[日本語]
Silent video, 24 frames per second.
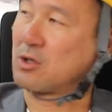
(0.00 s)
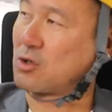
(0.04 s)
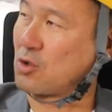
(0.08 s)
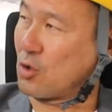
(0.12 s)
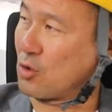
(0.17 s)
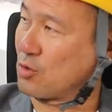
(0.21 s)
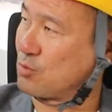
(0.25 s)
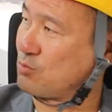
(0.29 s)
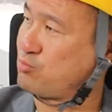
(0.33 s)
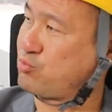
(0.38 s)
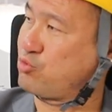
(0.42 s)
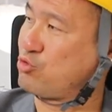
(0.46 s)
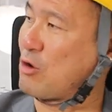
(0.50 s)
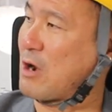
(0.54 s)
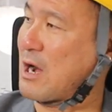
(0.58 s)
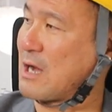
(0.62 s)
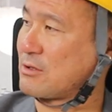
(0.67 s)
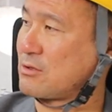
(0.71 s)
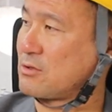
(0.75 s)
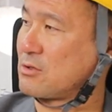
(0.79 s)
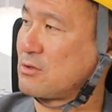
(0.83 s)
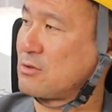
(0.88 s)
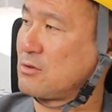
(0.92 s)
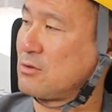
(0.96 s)
今日
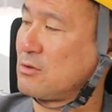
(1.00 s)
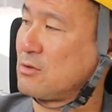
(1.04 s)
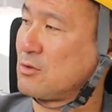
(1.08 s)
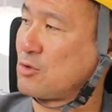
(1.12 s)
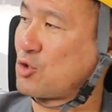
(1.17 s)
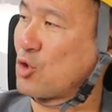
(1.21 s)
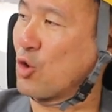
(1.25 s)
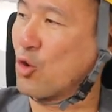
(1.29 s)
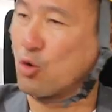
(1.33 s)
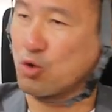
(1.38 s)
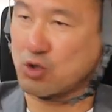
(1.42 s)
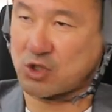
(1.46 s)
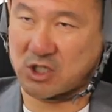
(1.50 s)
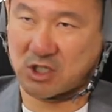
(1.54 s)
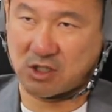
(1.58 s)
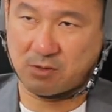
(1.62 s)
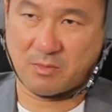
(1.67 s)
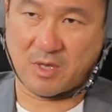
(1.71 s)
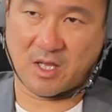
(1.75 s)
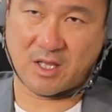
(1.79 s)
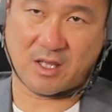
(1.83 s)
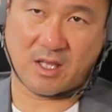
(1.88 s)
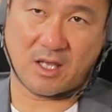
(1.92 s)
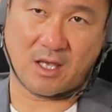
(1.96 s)
ブワーって今日
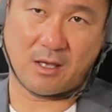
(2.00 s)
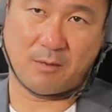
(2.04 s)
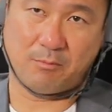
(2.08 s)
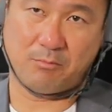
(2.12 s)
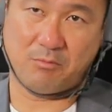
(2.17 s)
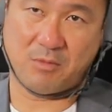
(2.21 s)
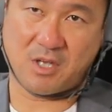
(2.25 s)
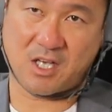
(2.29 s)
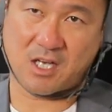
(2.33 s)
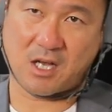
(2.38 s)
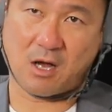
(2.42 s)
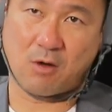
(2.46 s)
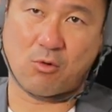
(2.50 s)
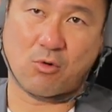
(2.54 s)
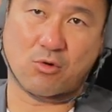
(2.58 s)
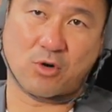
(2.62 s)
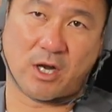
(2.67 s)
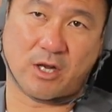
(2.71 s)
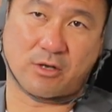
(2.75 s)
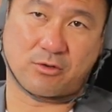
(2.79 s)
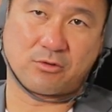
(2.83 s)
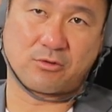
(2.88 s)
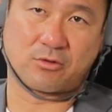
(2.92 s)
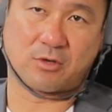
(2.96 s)
締めて3日後
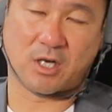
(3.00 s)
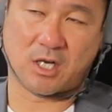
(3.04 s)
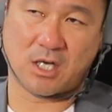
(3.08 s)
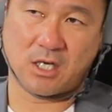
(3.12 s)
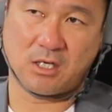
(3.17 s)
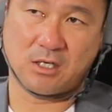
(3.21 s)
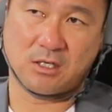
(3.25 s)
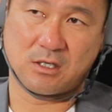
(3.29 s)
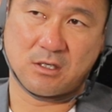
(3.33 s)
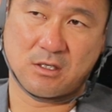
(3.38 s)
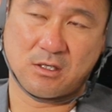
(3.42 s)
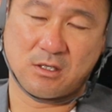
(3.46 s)
ぐらいに来るんかな